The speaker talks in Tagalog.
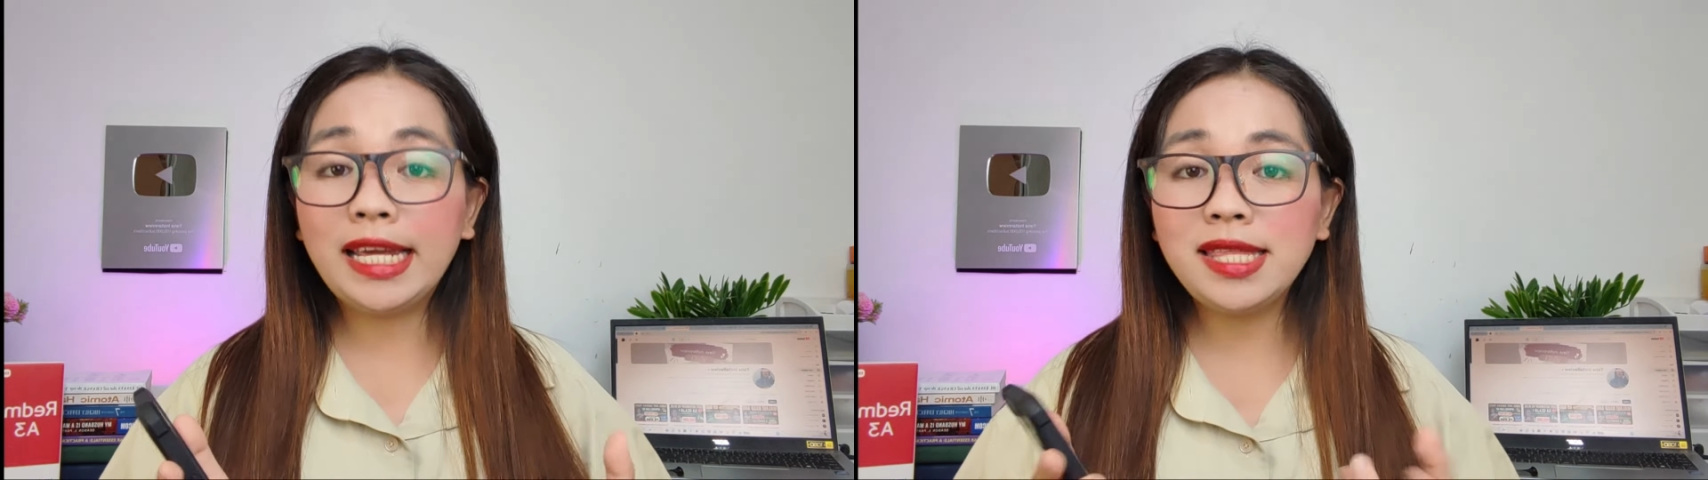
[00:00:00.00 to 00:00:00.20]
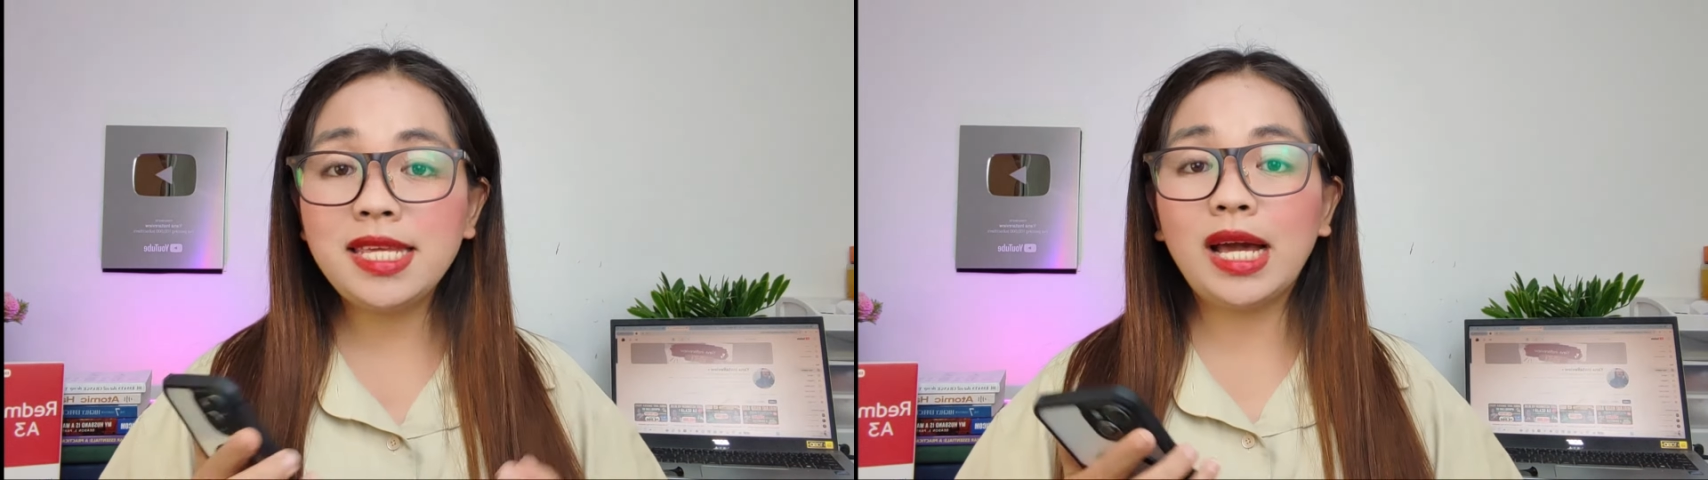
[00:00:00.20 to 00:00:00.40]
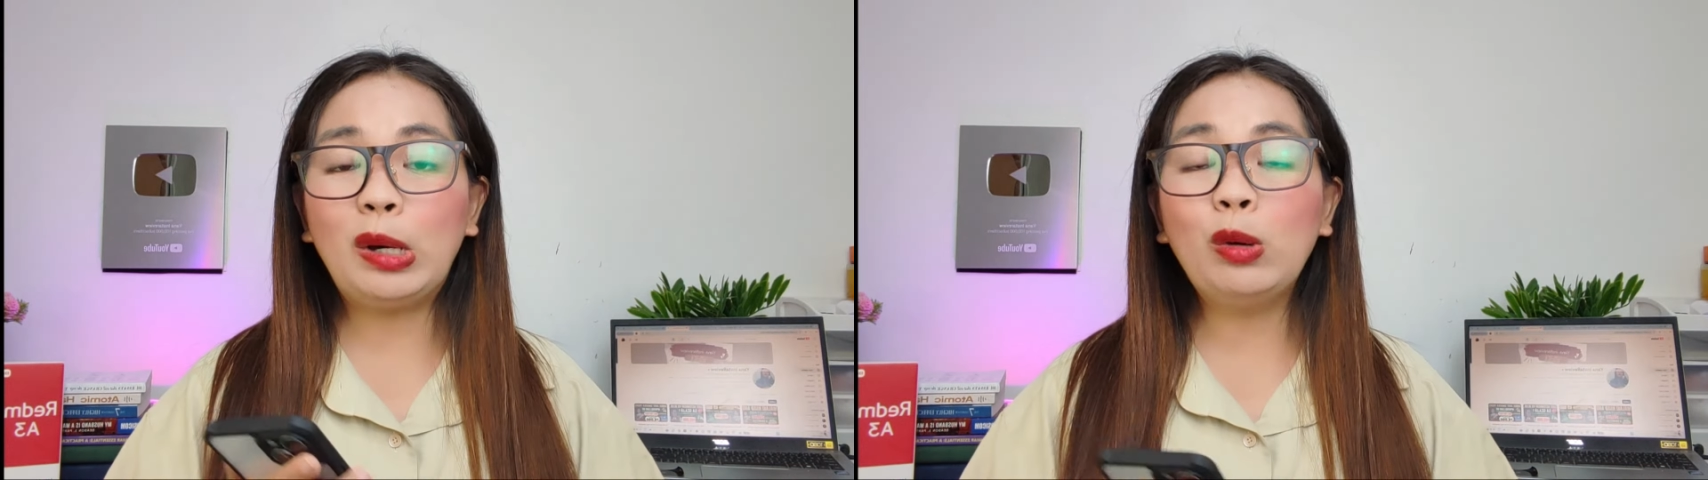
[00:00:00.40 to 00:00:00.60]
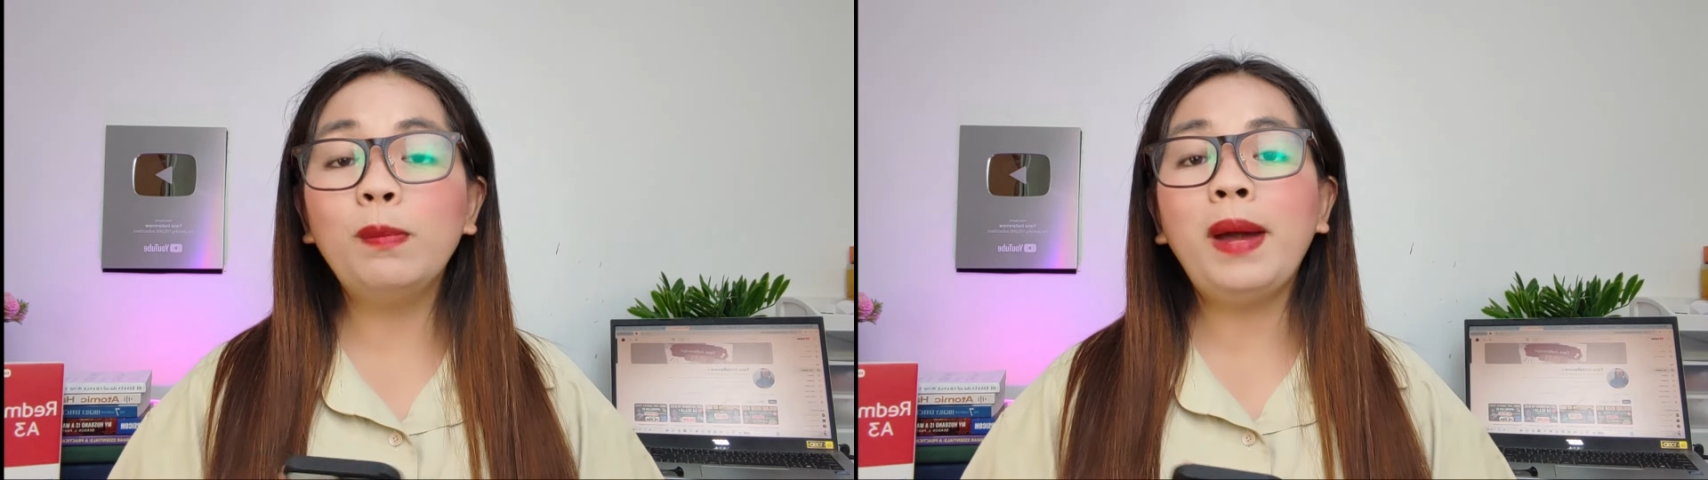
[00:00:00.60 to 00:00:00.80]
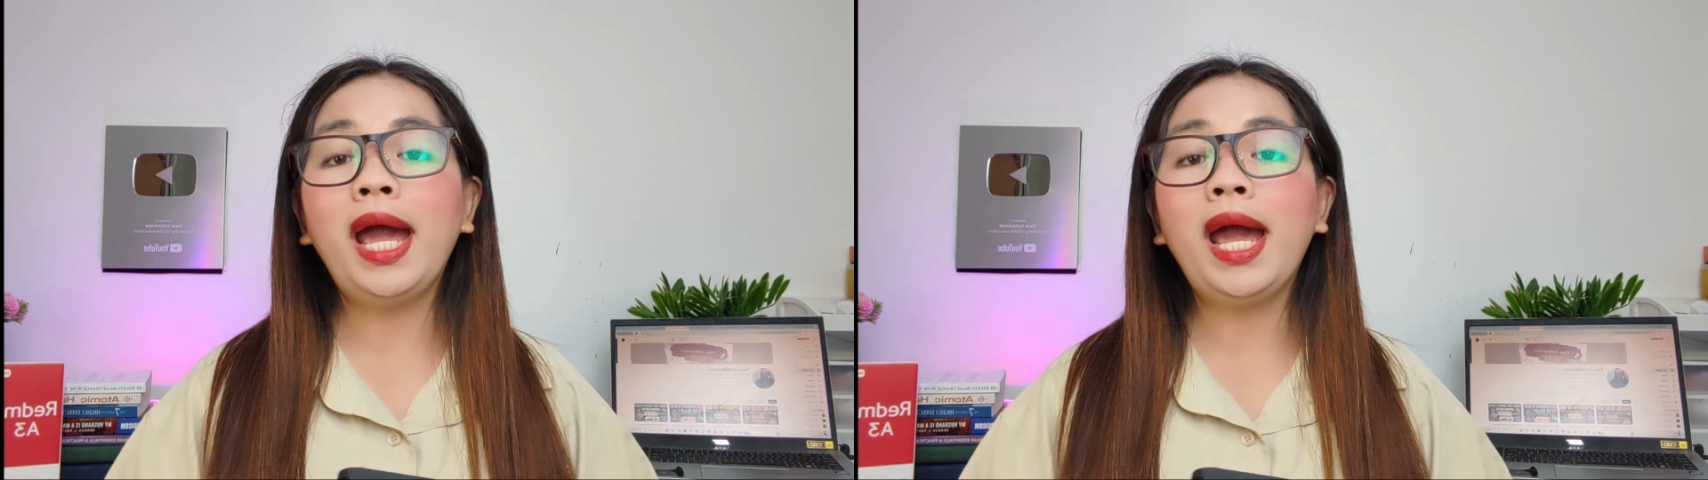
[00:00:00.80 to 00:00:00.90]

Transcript: idea kung